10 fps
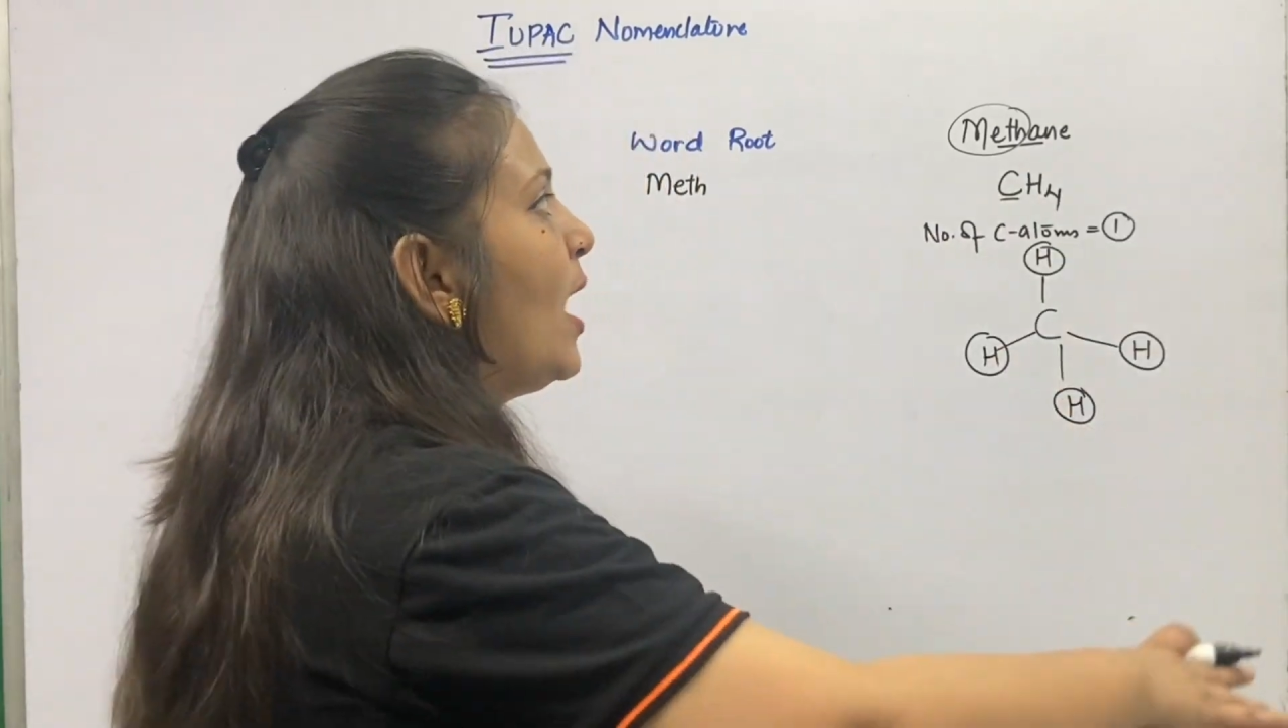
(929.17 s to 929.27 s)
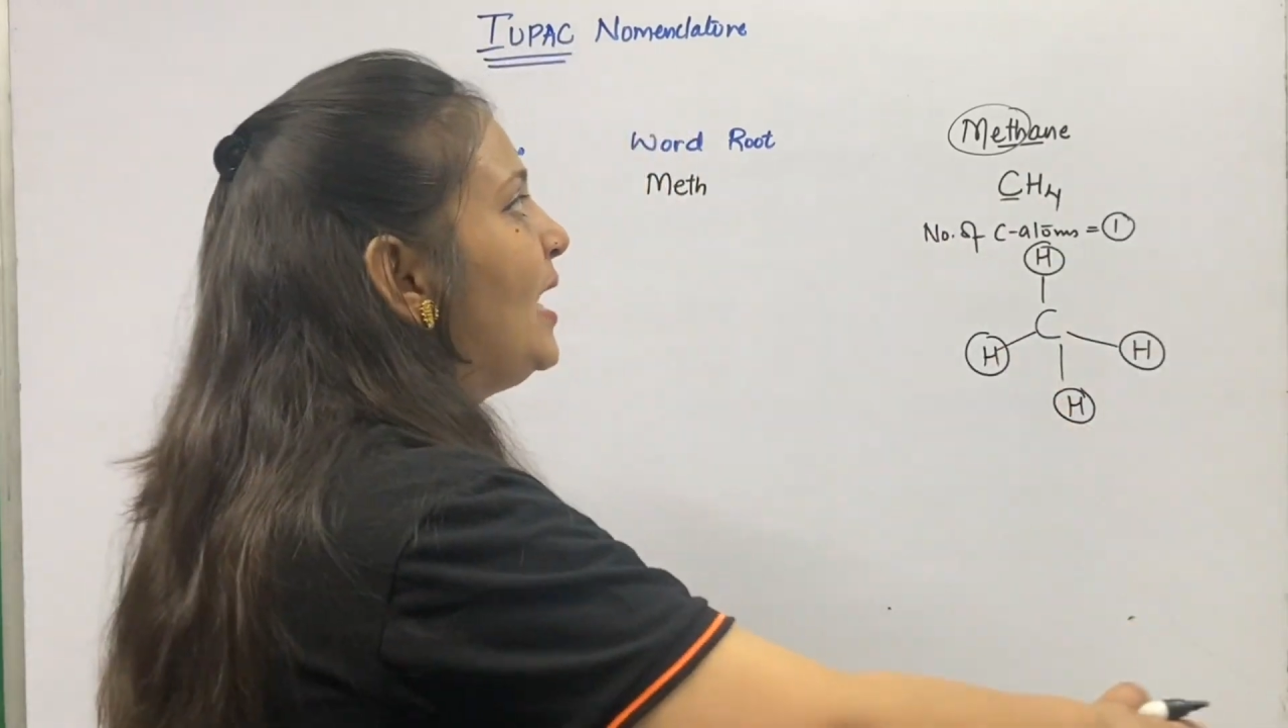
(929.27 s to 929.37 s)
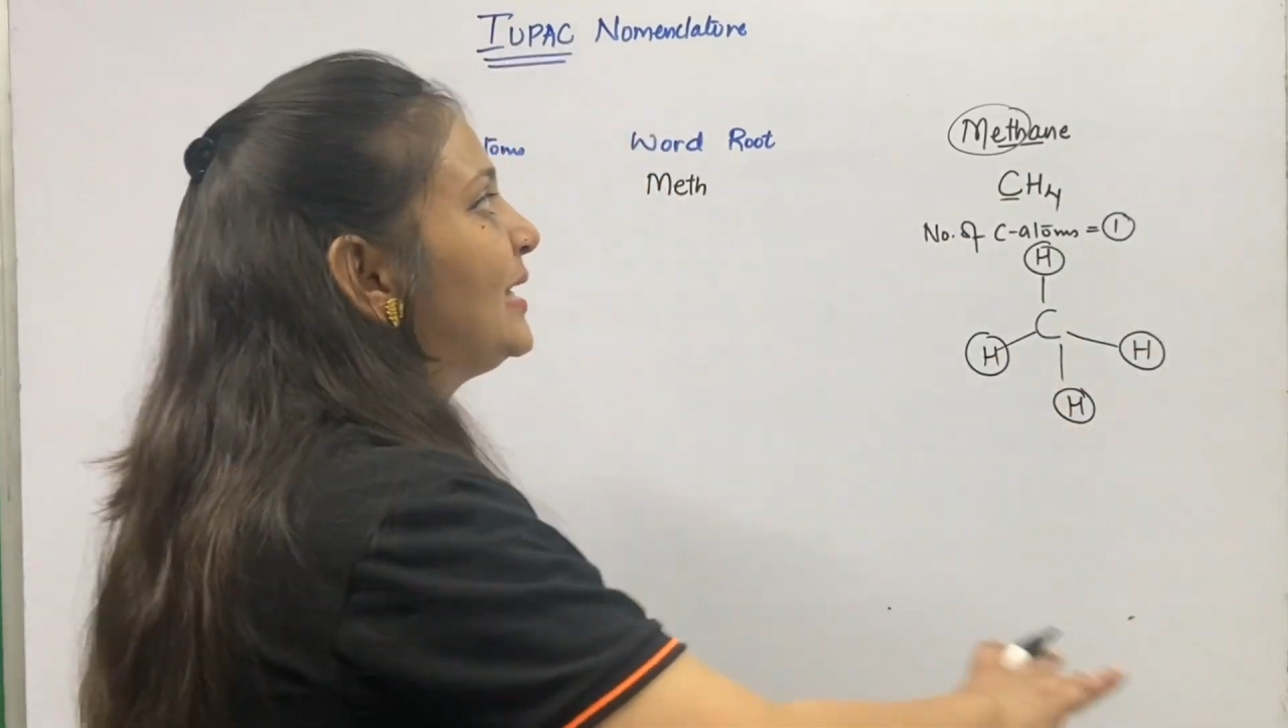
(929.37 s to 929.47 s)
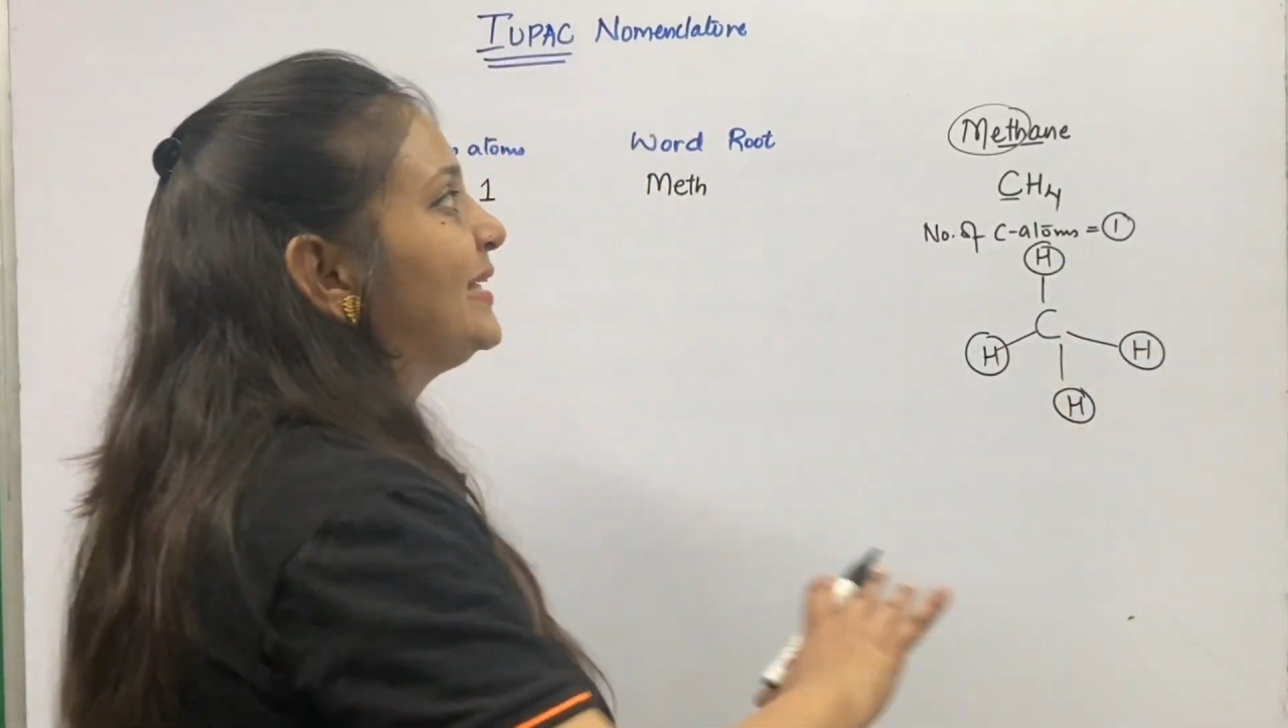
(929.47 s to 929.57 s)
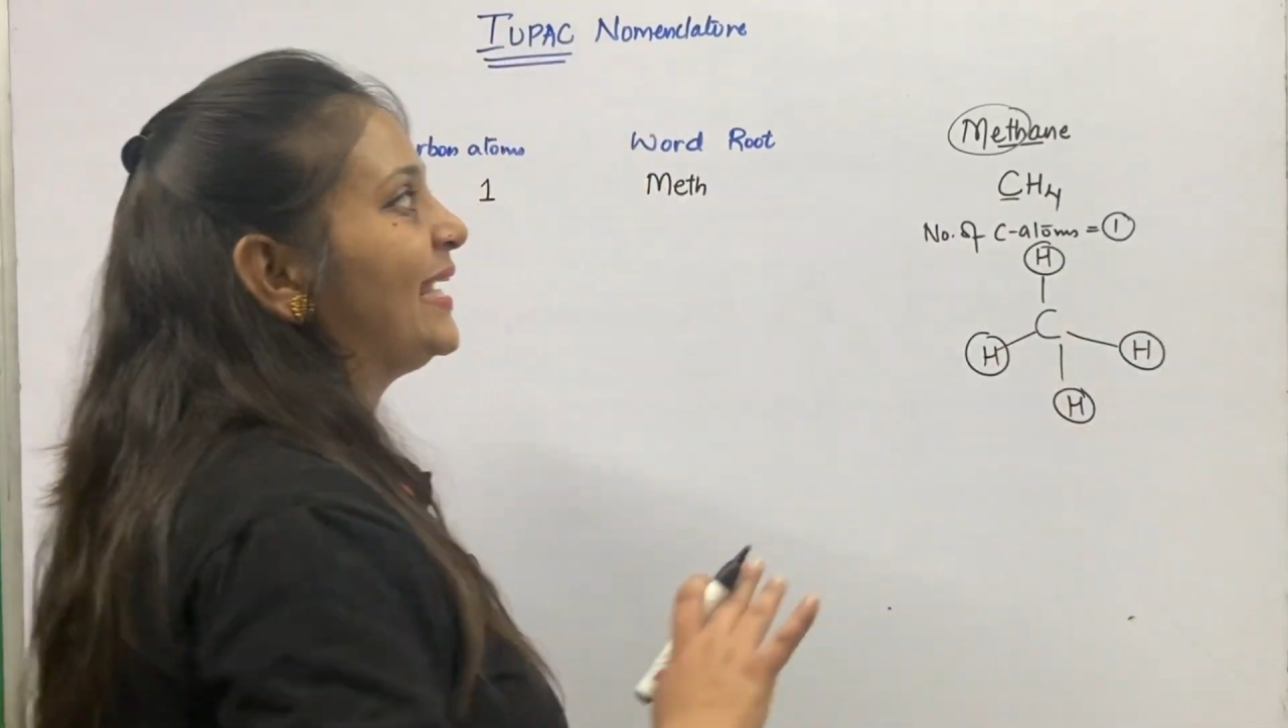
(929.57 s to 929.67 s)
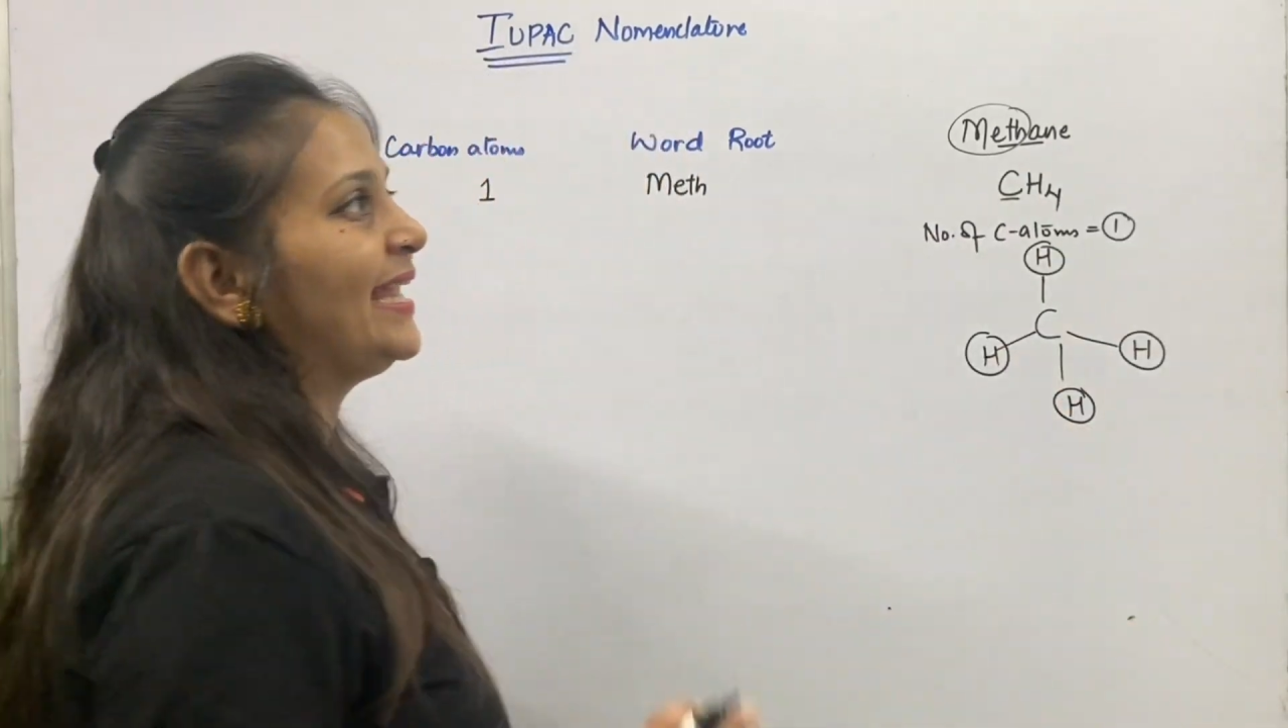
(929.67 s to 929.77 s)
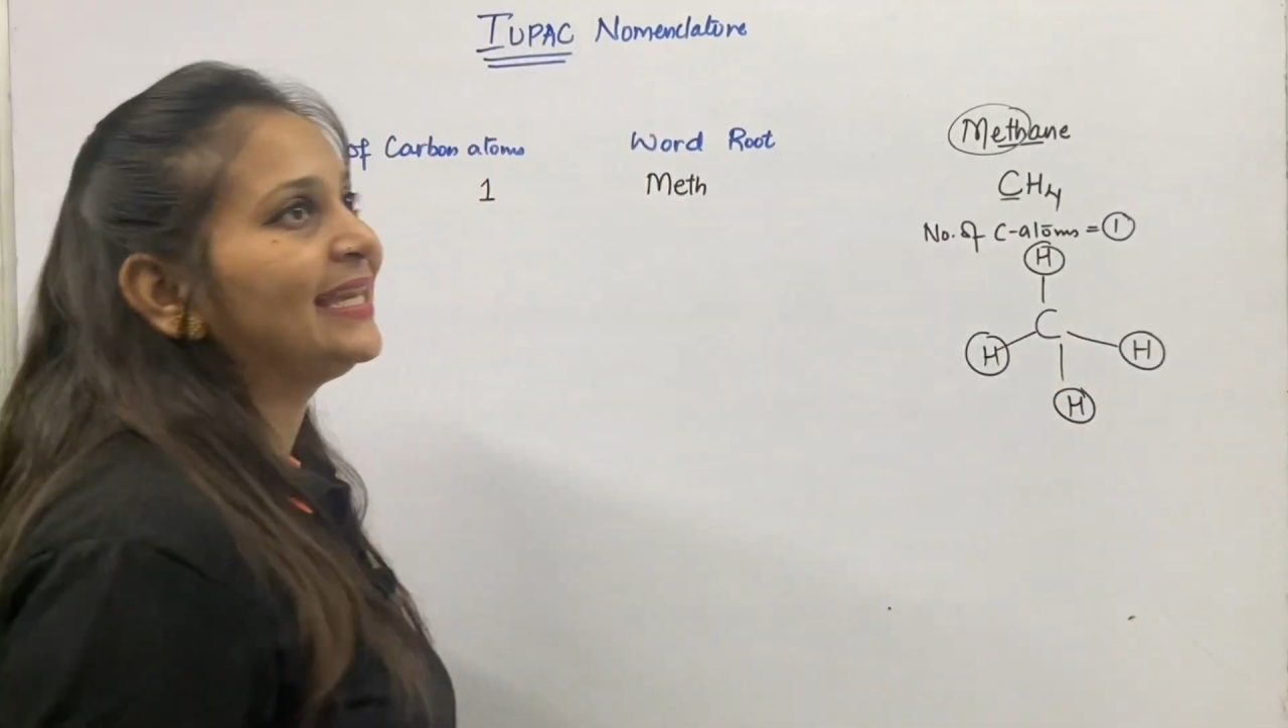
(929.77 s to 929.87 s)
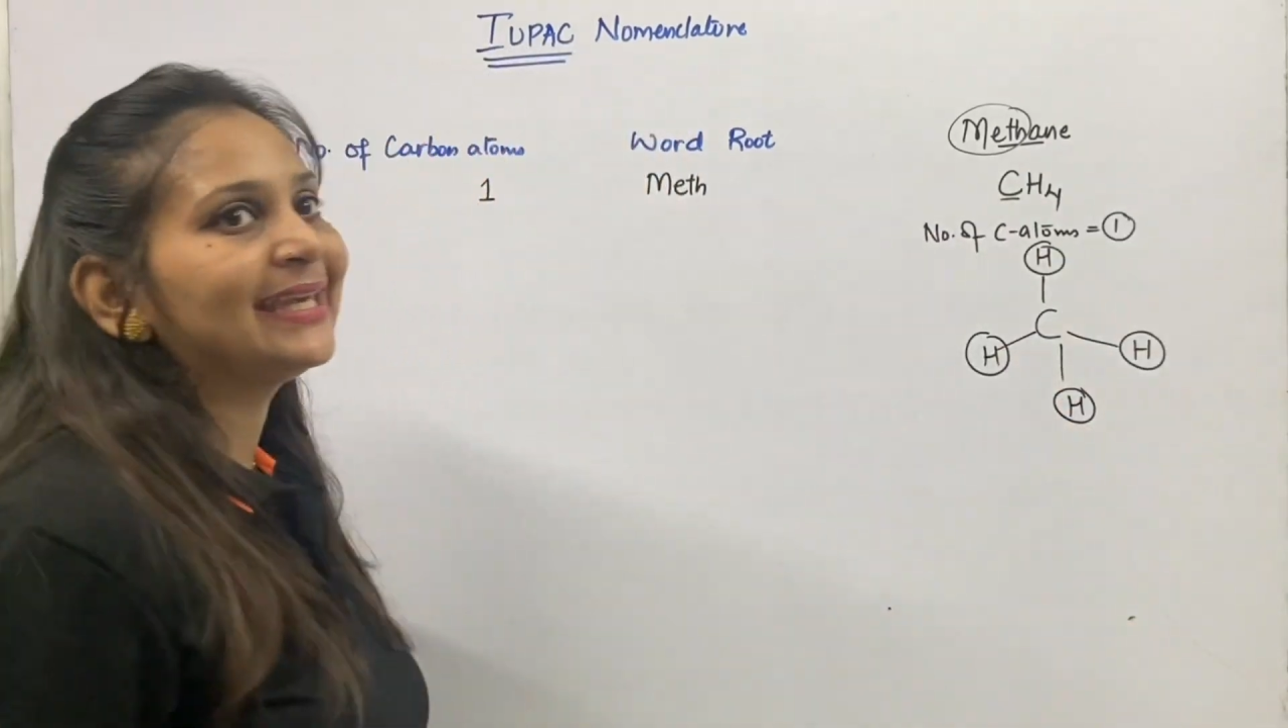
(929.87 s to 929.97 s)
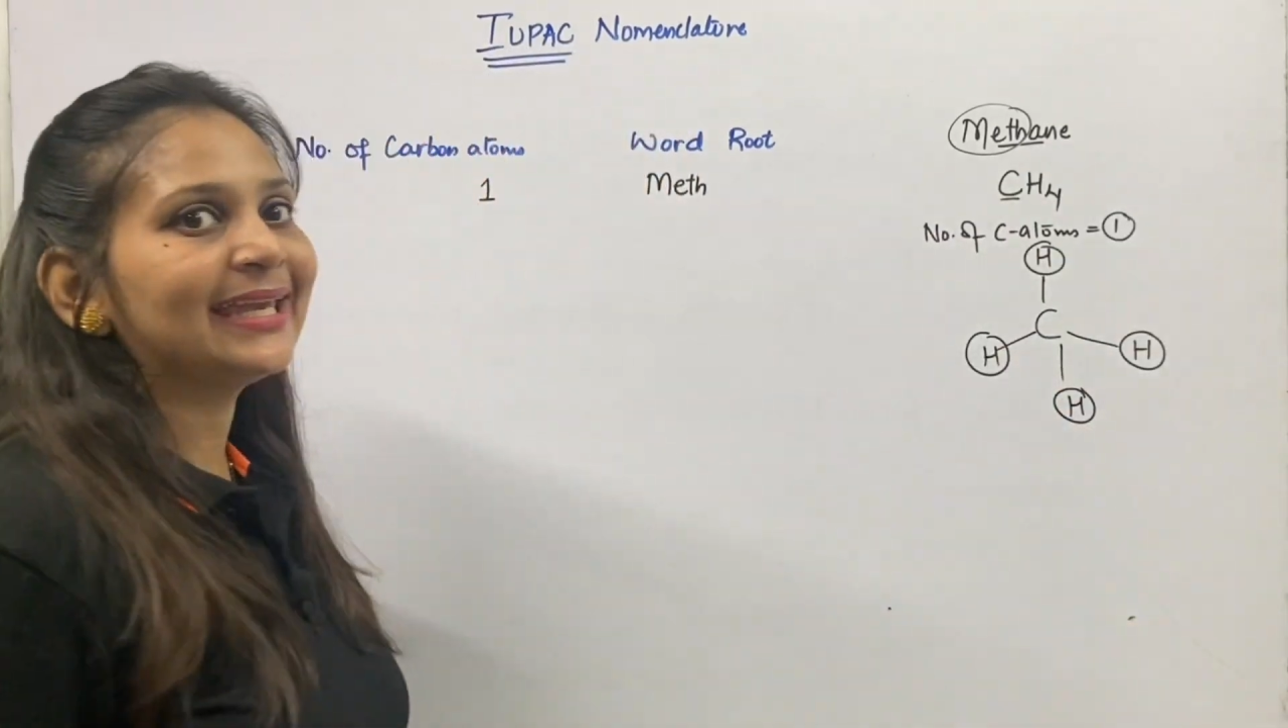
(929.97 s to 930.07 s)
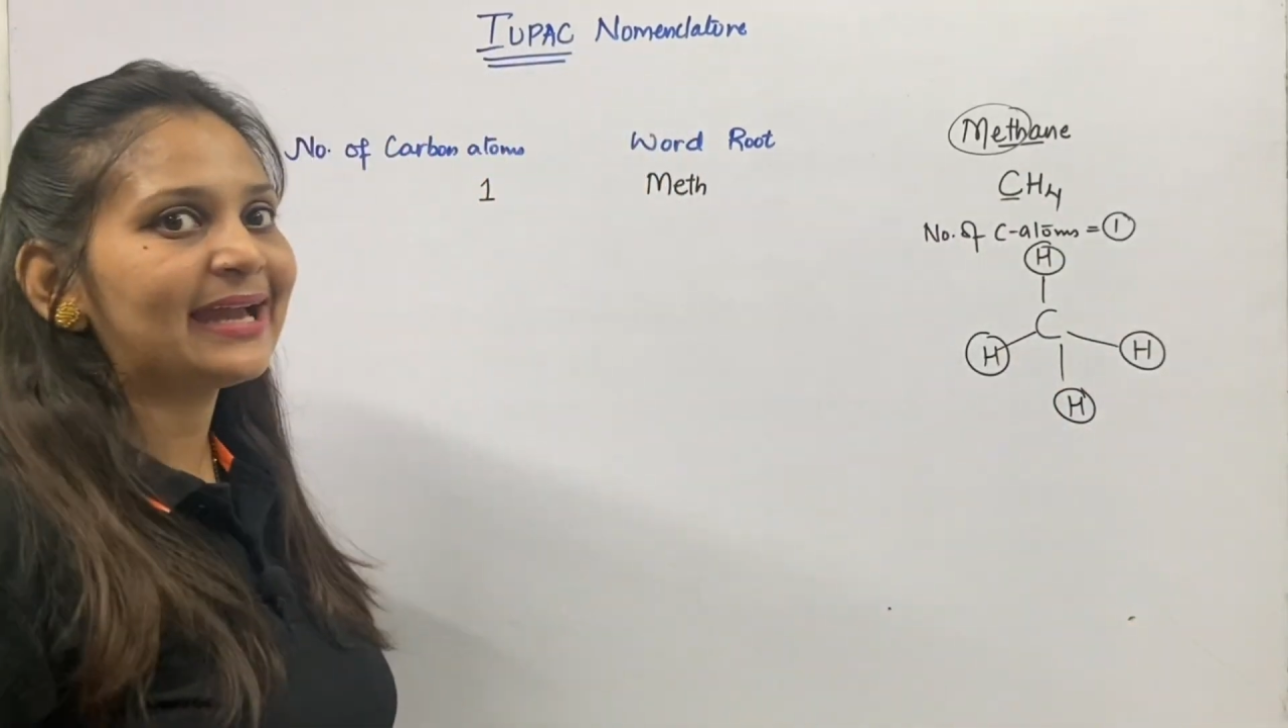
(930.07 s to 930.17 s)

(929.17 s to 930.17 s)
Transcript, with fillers: अल्केन की